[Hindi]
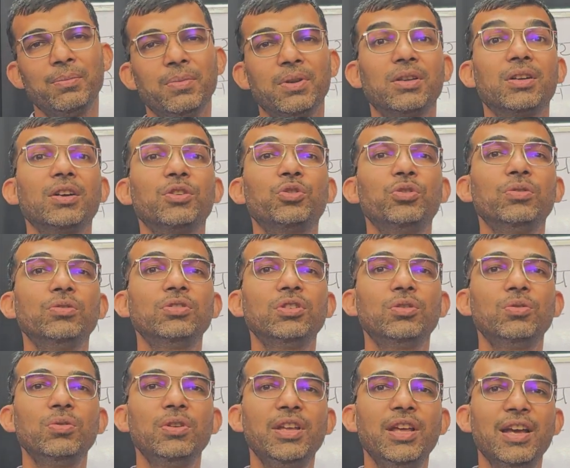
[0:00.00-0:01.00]
मैंने कहा क्यों
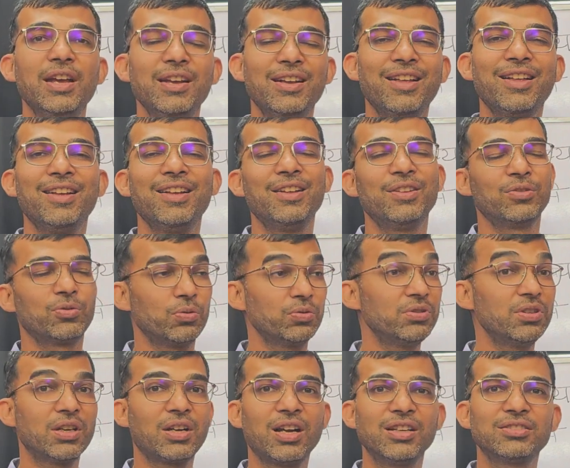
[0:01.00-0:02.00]
ज़रूरी है तो
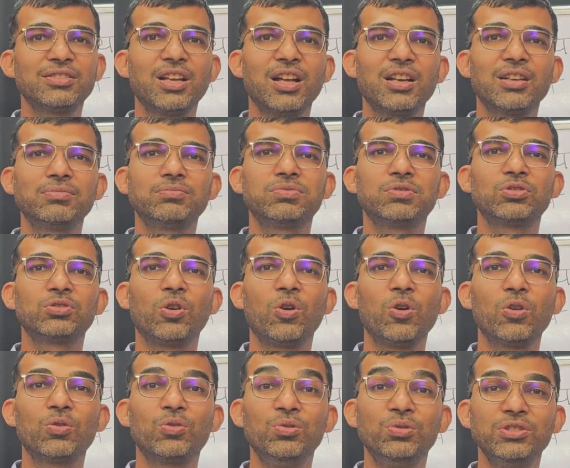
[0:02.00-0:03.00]
उसने कहा सर
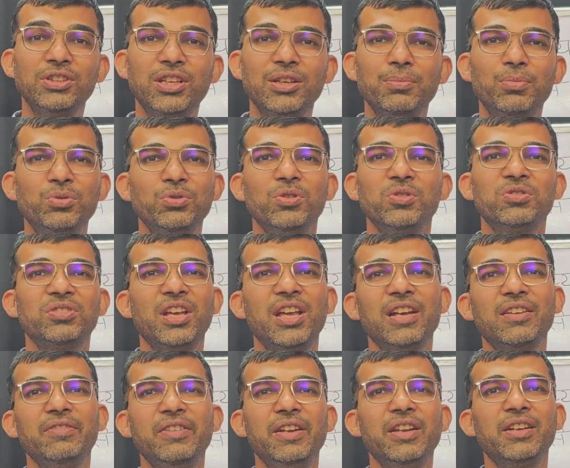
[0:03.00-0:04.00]
सौ खून की बूंदों
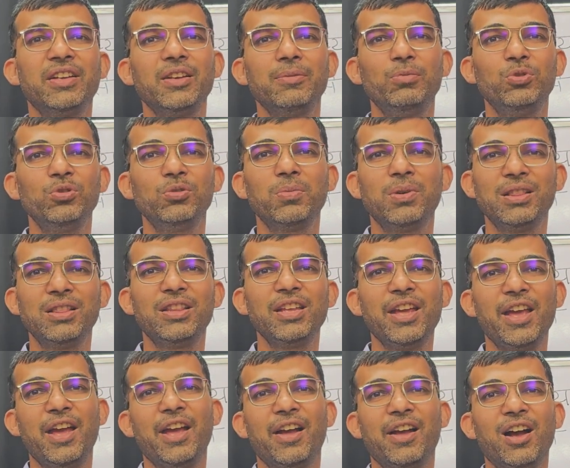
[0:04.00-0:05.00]
से एक वीरे की बूंद
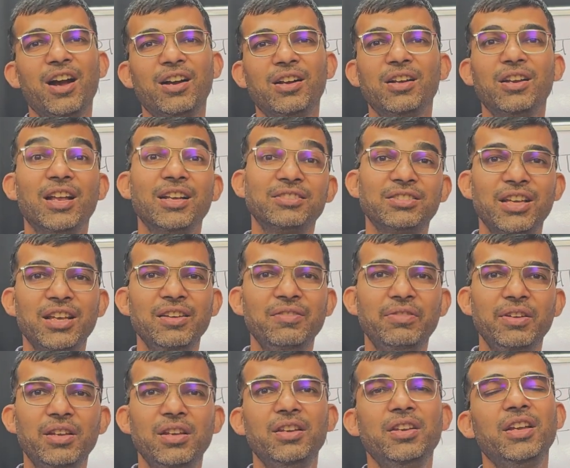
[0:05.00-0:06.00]
बनती है अगर ऐसे ही
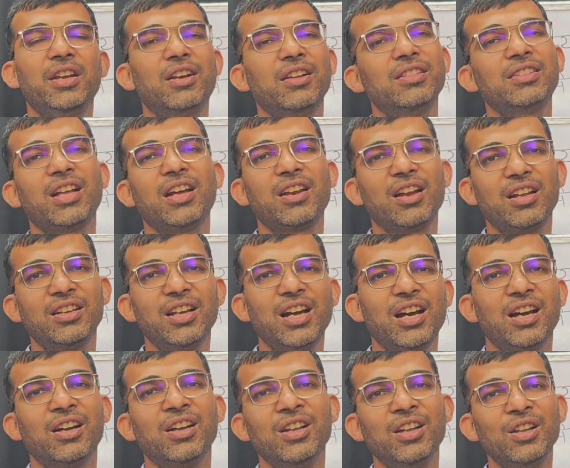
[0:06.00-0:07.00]
वीरे निकलता रहा ना